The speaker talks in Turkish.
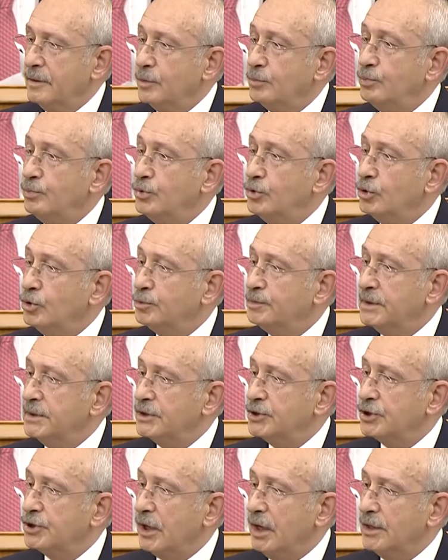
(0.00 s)
büyük bir
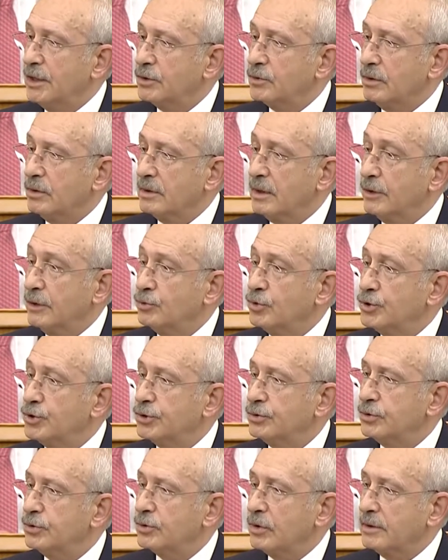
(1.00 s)
şair olan,
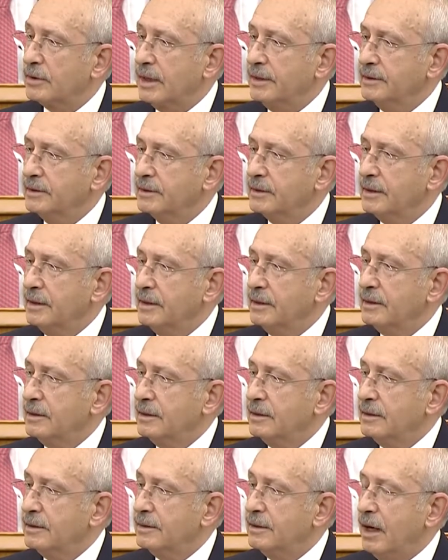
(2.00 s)
düşünür olan
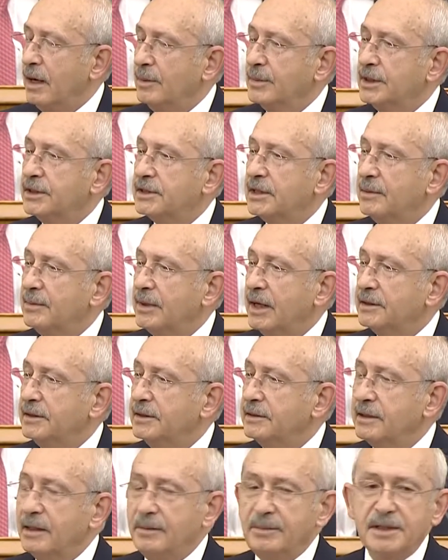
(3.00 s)
Namık
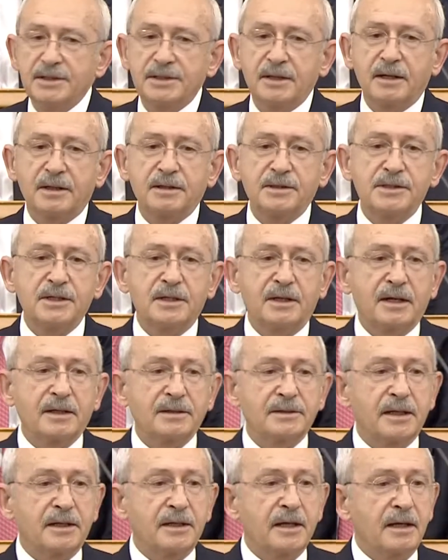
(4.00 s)
Kemal'in de mezarını
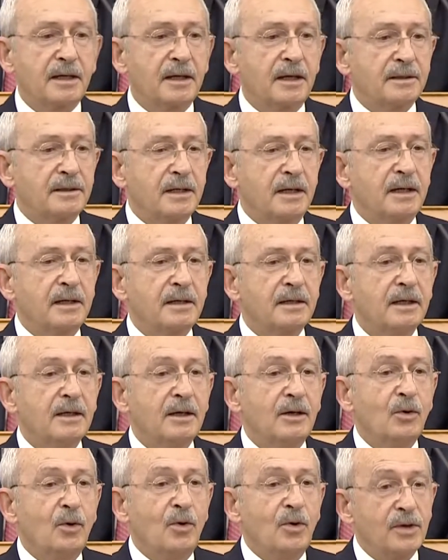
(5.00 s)
ziyaret ederek, ederek
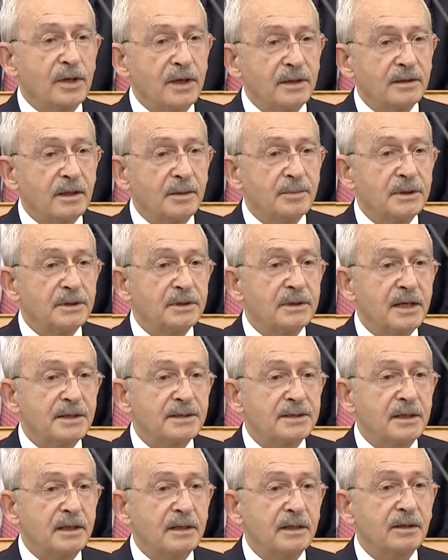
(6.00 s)
oraya da bir
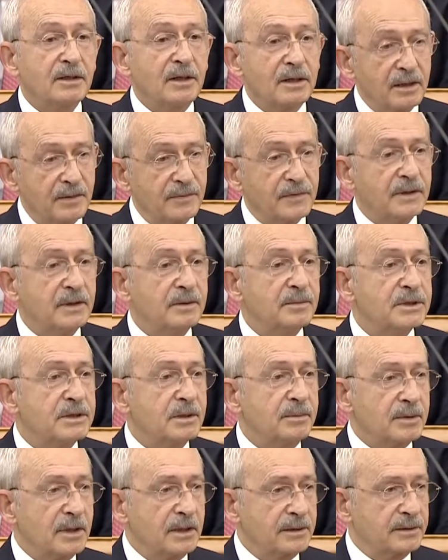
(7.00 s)
deste
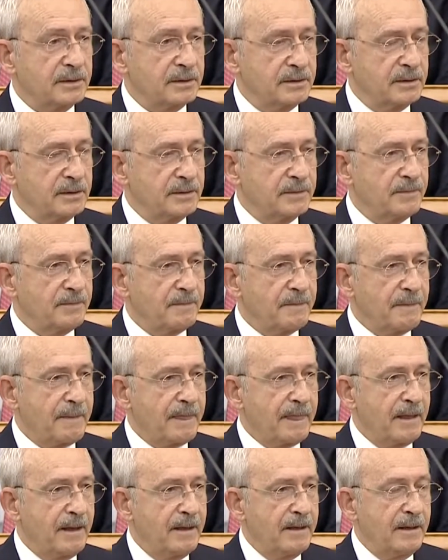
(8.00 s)
karafilimizi bıraktık.
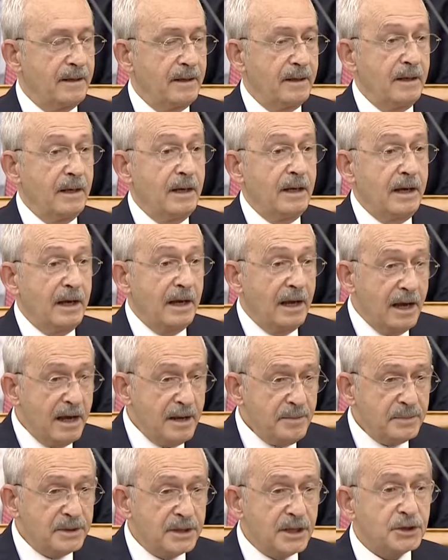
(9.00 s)

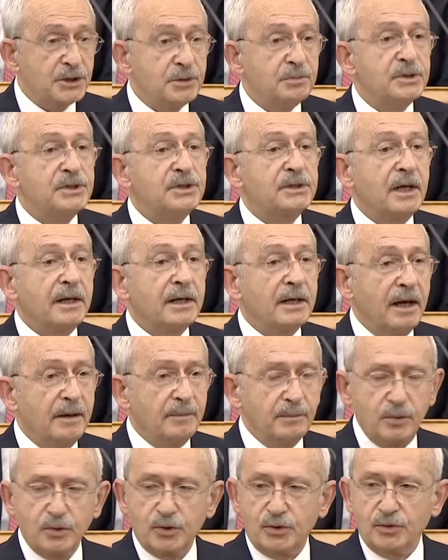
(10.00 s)
Hem geçmişten
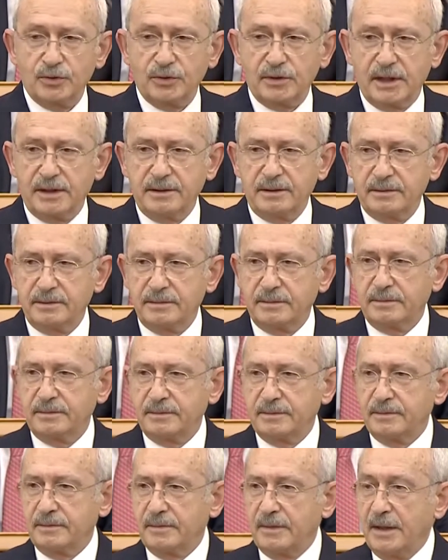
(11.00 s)
hem bugünden
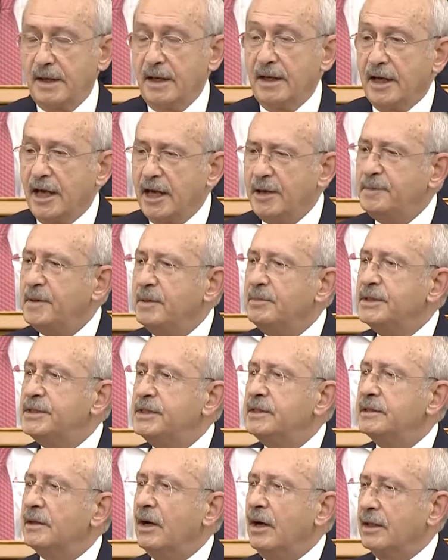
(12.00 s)

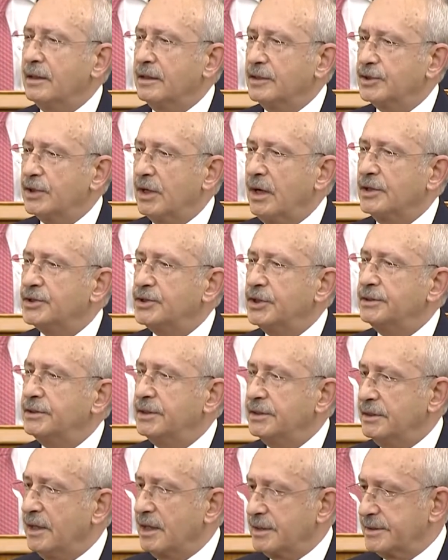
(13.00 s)
hepimizin alacağı
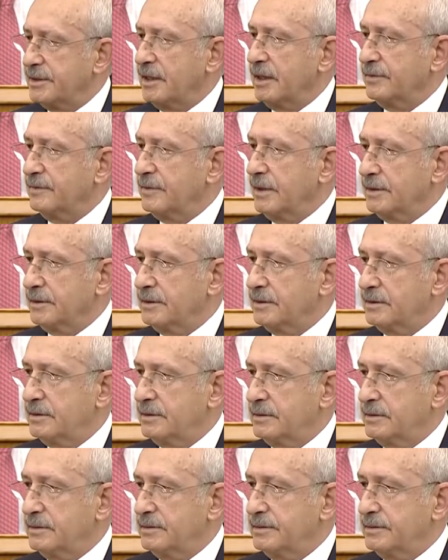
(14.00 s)
ciddi dersler vardır.